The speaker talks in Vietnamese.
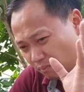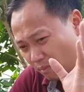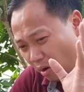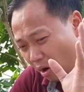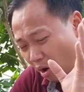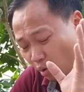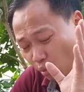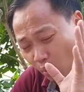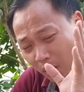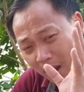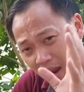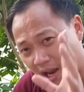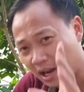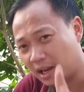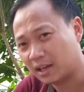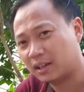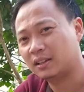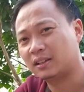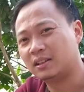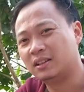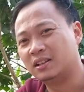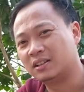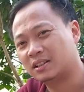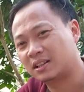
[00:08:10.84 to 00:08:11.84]
bỏ qua hết
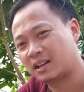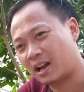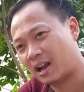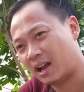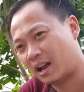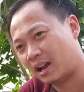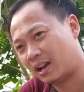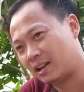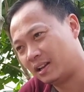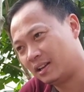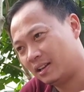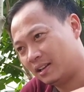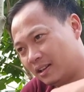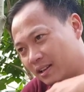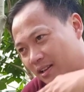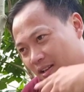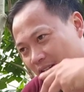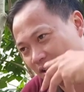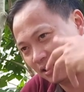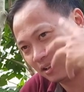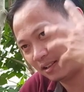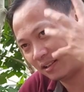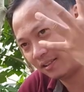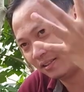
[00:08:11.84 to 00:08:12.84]
những cái
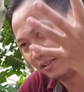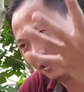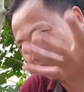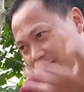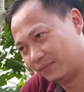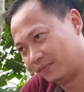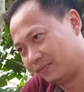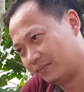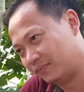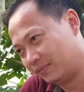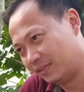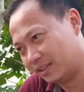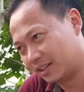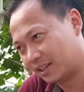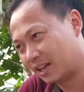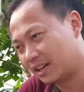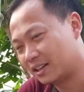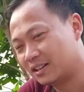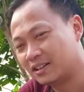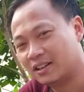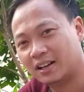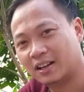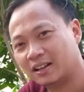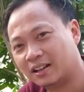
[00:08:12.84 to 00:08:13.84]
à, những
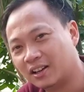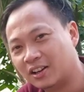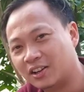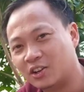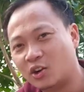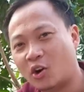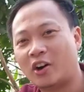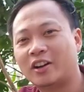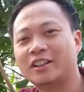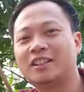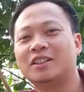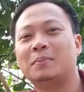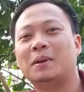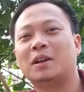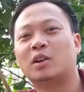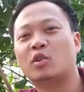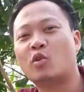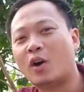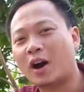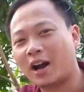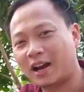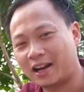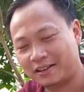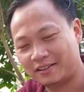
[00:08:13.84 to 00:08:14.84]
cái người lời nói từ bên
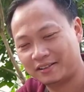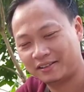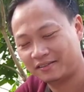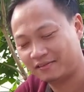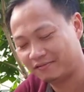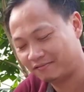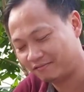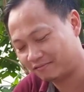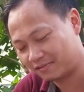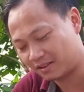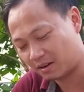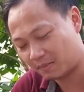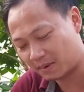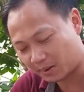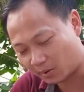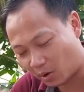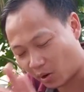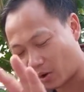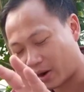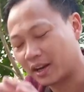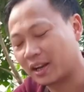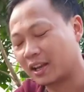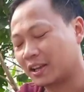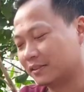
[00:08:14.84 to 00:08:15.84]
ngoài các bạn
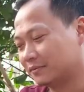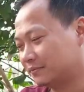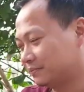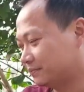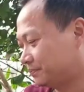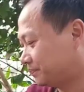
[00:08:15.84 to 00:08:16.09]
bỏ hết đi